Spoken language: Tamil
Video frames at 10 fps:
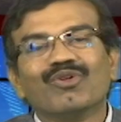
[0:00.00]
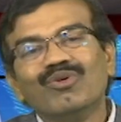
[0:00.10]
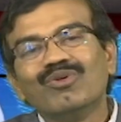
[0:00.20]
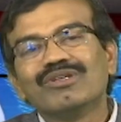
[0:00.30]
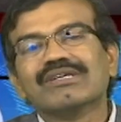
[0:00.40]

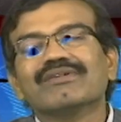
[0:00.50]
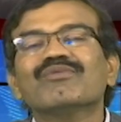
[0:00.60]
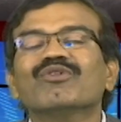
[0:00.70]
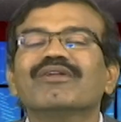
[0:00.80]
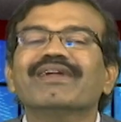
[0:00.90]
தொண்ணூறு
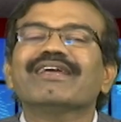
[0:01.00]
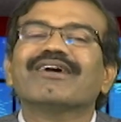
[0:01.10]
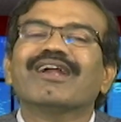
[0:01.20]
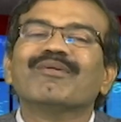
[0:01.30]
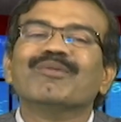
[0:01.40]
சதவீதம் உங்கள் வேலை
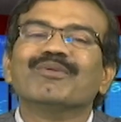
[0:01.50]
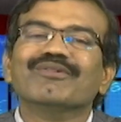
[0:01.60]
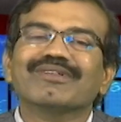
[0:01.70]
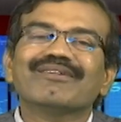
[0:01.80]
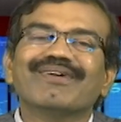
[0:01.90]
காணாமல்
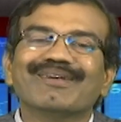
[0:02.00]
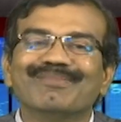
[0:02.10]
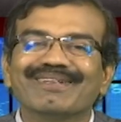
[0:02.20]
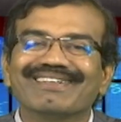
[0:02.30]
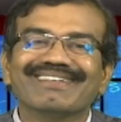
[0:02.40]
போவதற்கு
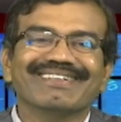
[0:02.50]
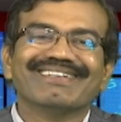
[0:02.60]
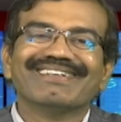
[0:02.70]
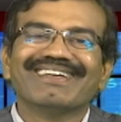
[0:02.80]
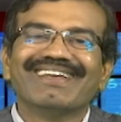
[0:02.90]
வாய்ப்பு இருக்குது
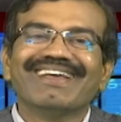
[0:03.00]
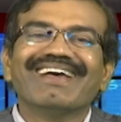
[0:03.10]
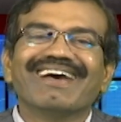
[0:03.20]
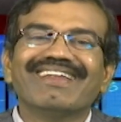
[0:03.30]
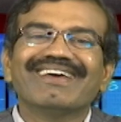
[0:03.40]

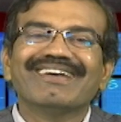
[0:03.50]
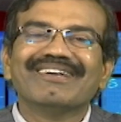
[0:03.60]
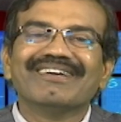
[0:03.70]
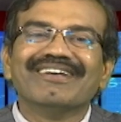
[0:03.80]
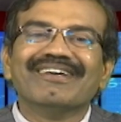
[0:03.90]
அதில்
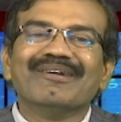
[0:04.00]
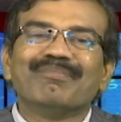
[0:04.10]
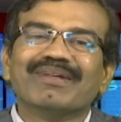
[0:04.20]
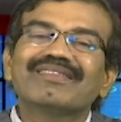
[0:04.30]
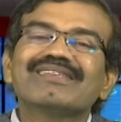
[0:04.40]

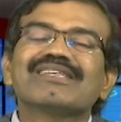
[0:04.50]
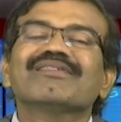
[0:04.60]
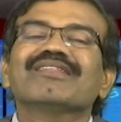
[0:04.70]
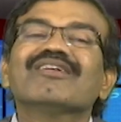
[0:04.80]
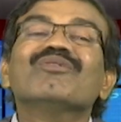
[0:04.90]
பத்து
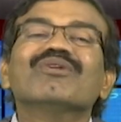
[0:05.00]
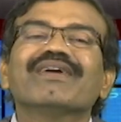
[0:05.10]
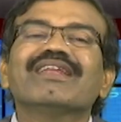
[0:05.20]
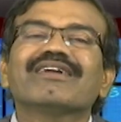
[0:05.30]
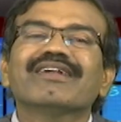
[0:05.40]
சதவீதம் தான்
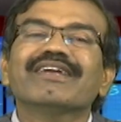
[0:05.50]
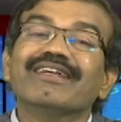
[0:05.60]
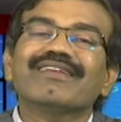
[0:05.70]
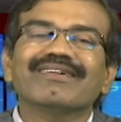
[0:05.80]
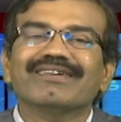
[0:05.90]
உங்கள் வேலைக்கான
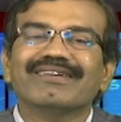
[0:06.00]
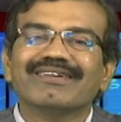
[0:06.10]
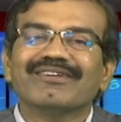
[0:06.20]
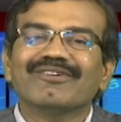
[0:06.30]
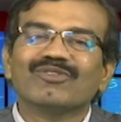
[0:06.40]
இடர் இருக்குது
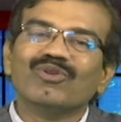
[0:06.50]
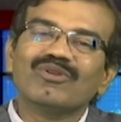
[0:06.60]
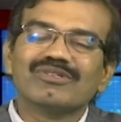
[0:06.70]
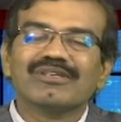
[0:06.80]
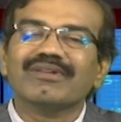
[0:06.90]

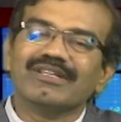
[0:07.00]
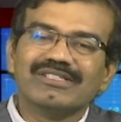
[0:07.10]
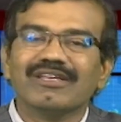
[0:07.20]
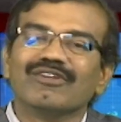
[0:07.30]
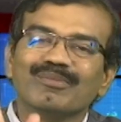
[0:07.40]
தொண்ணூறு சதவீதம்
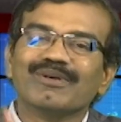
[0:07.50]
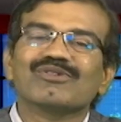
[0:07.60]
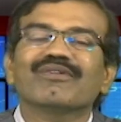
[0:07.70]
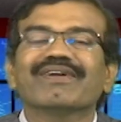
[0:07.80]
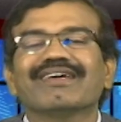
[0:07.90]
நிச்சயம் இருக்கும்
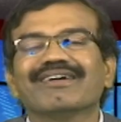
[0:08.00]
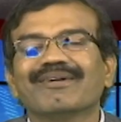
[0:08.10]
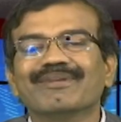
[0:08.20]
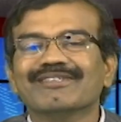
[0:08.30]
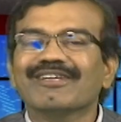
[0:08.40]
பாஸ் வேலை
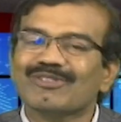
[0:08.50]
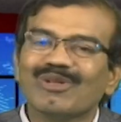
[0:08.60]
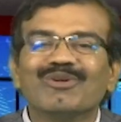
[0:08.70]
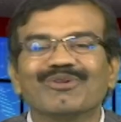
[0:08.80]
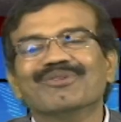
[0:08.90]
அப்படின்னு சொல்லி அதை
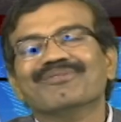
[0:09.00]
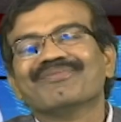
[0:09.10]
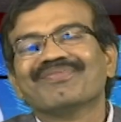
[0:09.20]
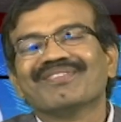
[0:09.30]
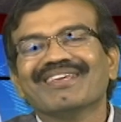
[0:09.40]
சொல்லிக் கொடுப்போம்
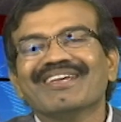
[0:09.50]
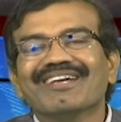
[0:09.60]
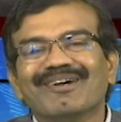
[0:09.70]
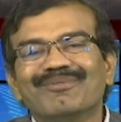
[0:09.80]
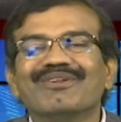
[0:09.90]

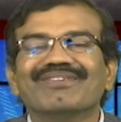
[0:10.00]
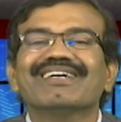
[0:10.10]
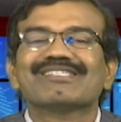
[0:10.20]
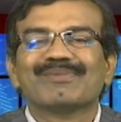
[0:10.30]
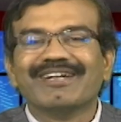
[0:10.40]
அப்படி ஒரு
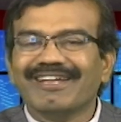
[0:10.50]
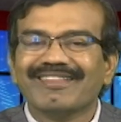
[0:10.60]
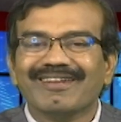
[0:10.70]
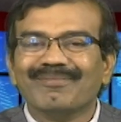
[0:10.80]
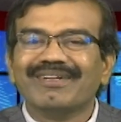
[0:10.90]
வித்தியாசமான
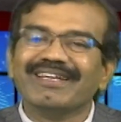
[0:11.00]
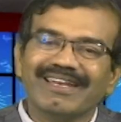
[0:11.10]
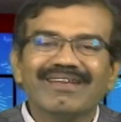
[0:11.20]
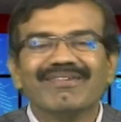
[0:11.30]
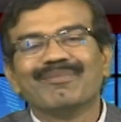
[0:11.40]
இணையதளம்
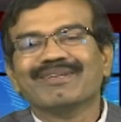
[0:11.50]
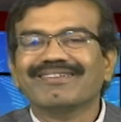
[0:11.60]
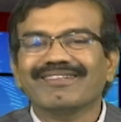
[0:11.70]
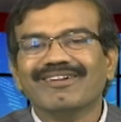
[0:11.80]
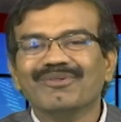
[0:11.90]
நீங்கள் என்ன வேலை
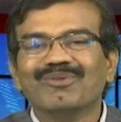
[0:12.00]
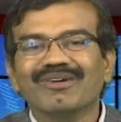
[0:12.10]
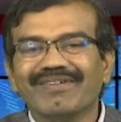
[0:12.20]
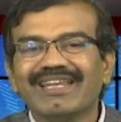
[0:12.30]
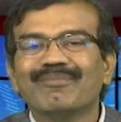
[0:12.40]
பார்த்துருந்தாலும்
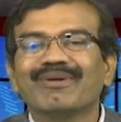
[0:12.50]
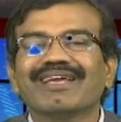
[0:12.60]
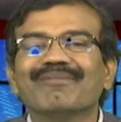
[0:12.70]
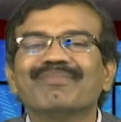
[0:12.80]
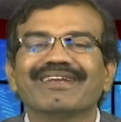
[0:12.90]
உங்கள் வேலையை
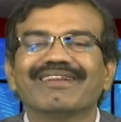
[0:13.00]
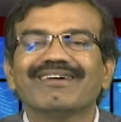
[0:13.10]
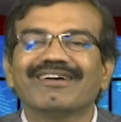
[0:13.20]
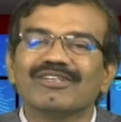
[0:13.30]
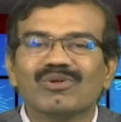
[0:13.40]
போய் டைப்
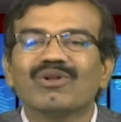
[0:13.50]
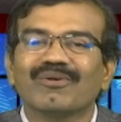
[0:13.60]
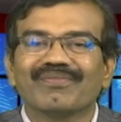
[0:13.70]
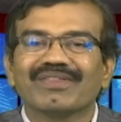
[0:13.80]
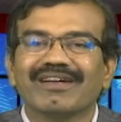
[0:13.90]
பண்ணிங்கன்னா அது
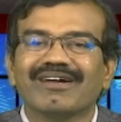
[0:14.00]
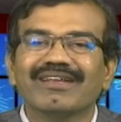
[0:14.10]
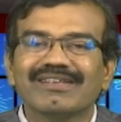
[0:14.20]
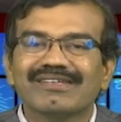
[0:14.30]
சொல்லும் அதுக்கான